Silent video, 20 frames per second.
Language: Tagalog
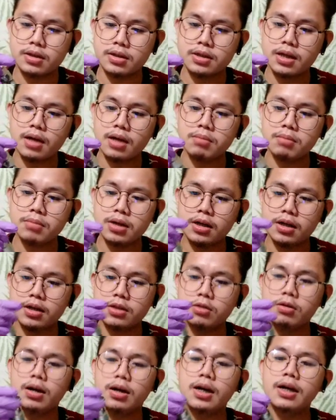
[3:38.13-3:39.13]
kasamang
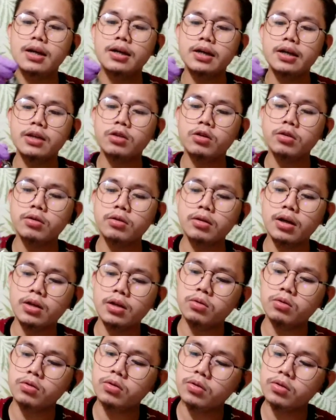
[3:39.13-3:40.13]
ano. Ah, ito yung
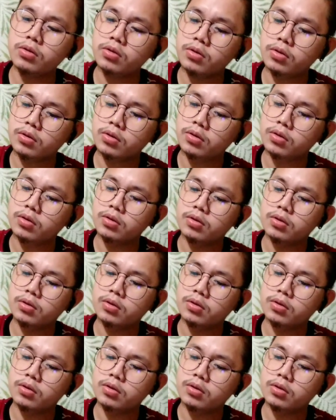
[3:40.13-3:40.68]
ano.